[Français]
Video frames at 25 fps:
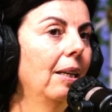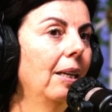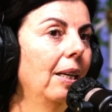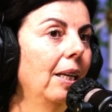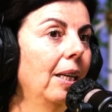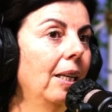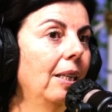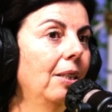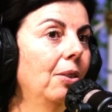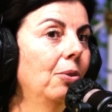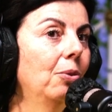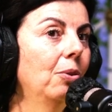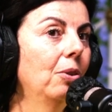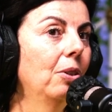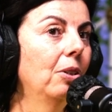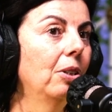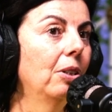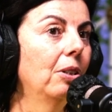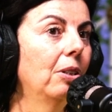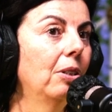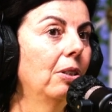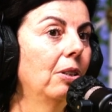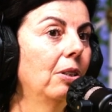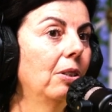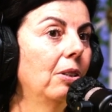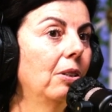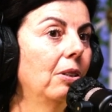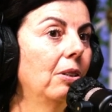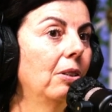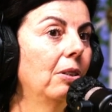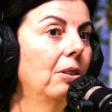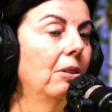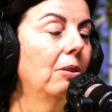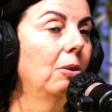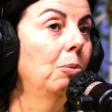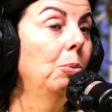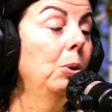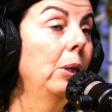Et donc,
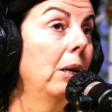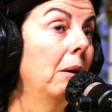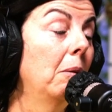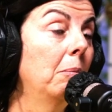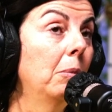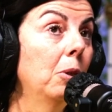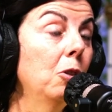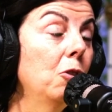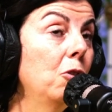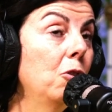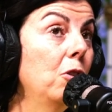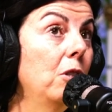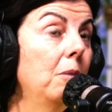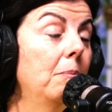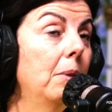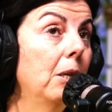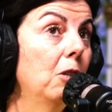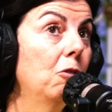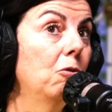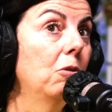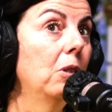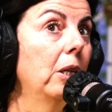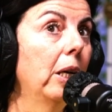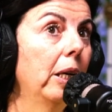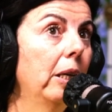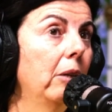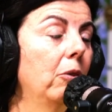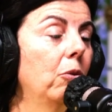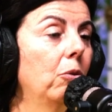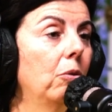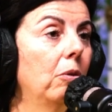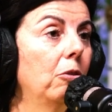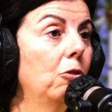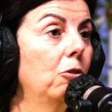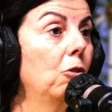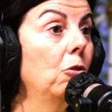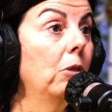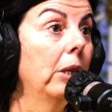euh, au bout d'un moment, je lui dis bah, je, voudrais être,
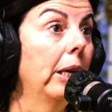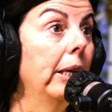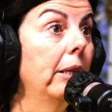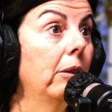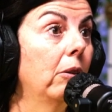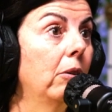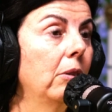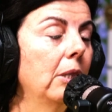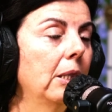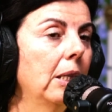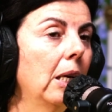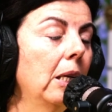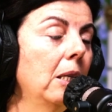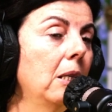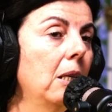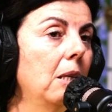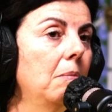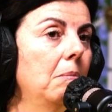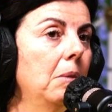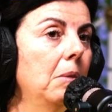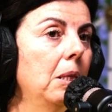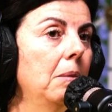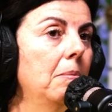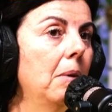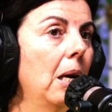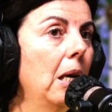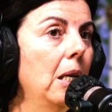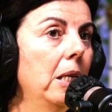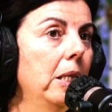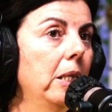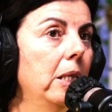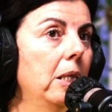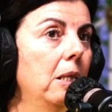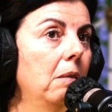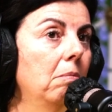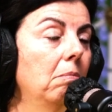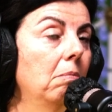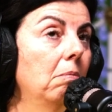je voudrais être enceinte. Et il me dit bah,
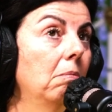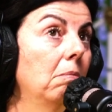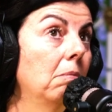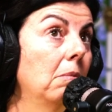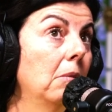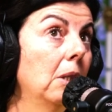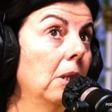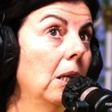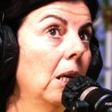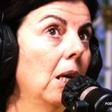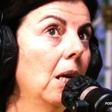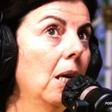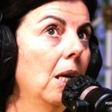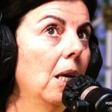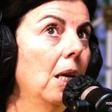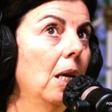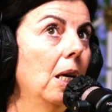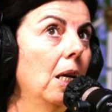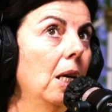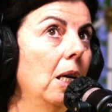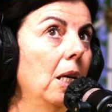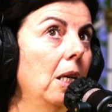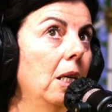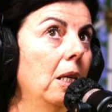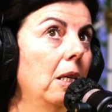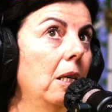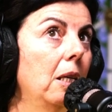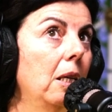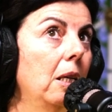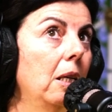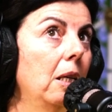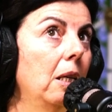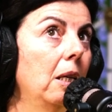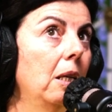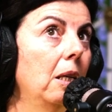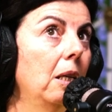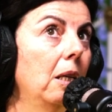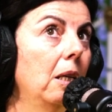allez-y.
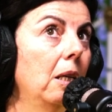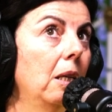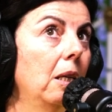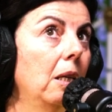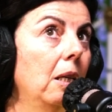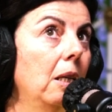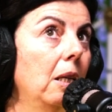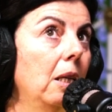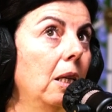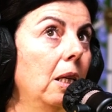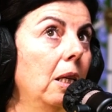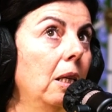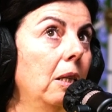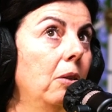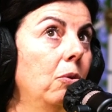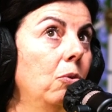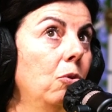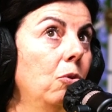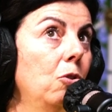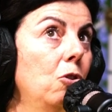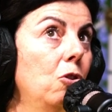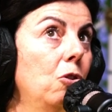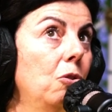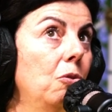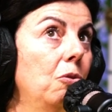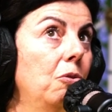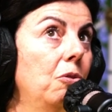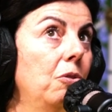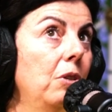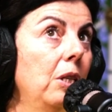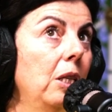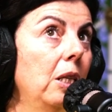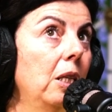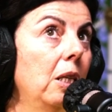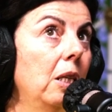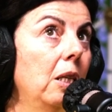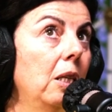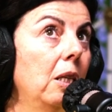Et, donc, je,
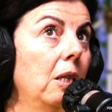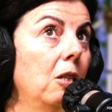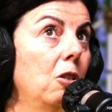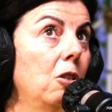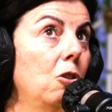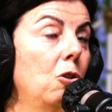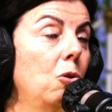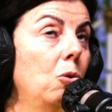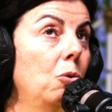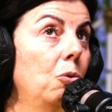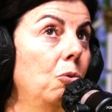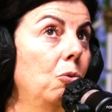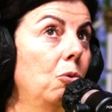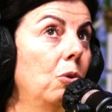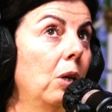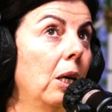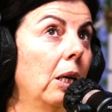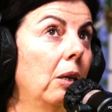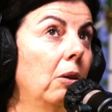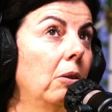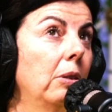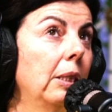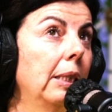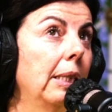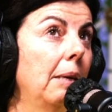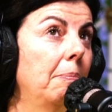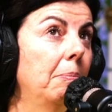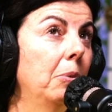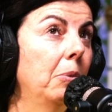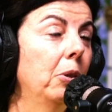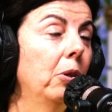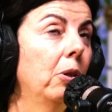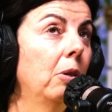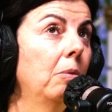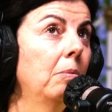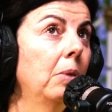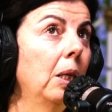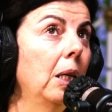vais, je le vois en
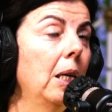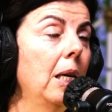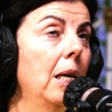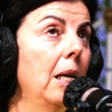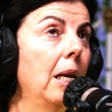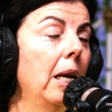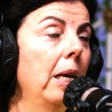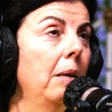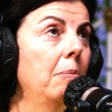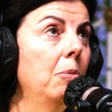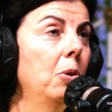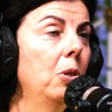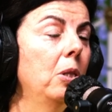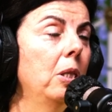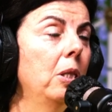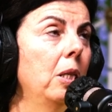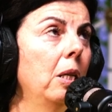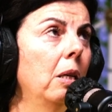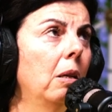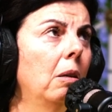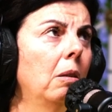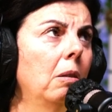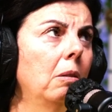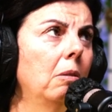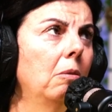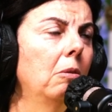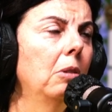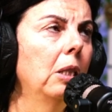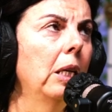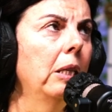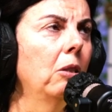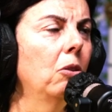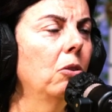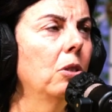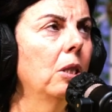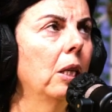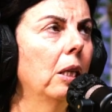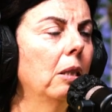septembre. Et là, il me dit oh, vous
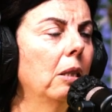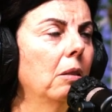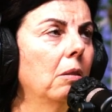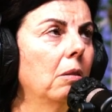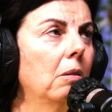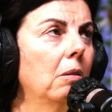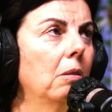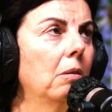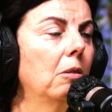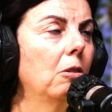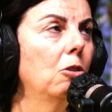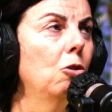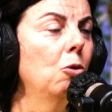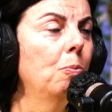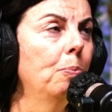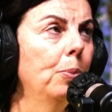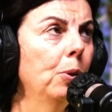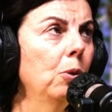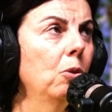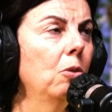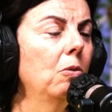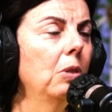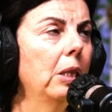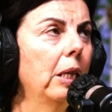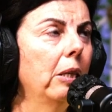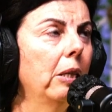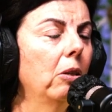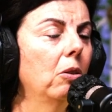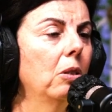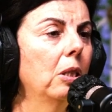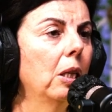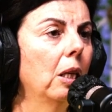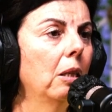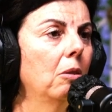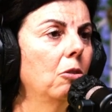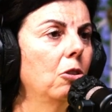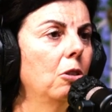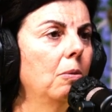êtes enceinte. Je pense que vous êtes
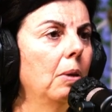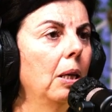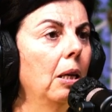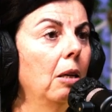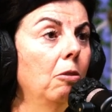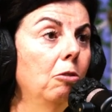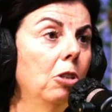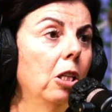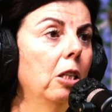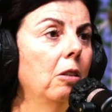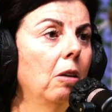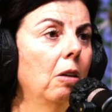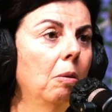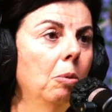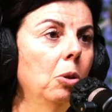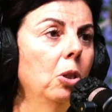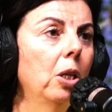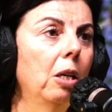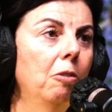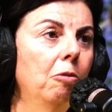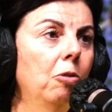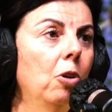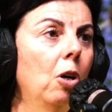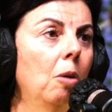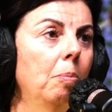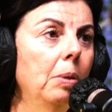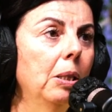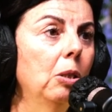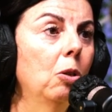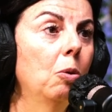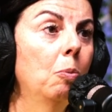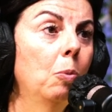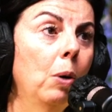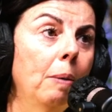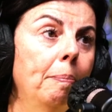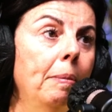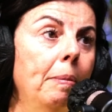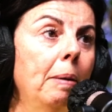enceinte. Je dis bah là, vous êtes vraiment très fort parce
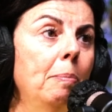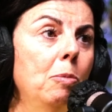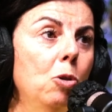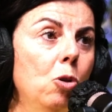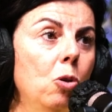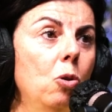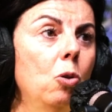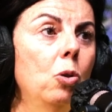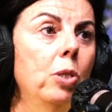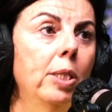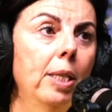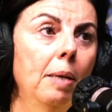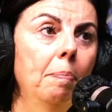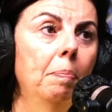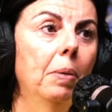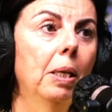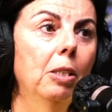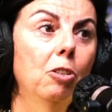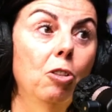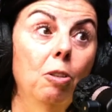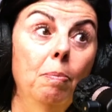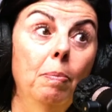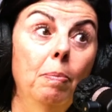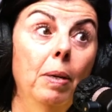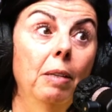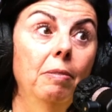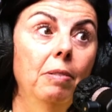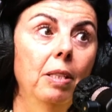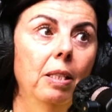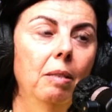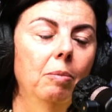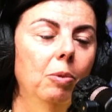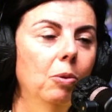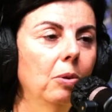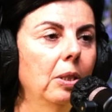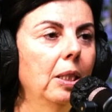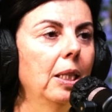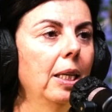que moi-même, je ne le sais pas. J'ai pas
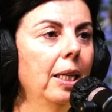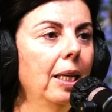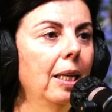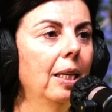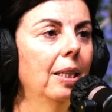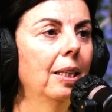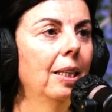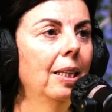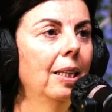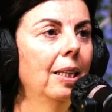fini mon cycle.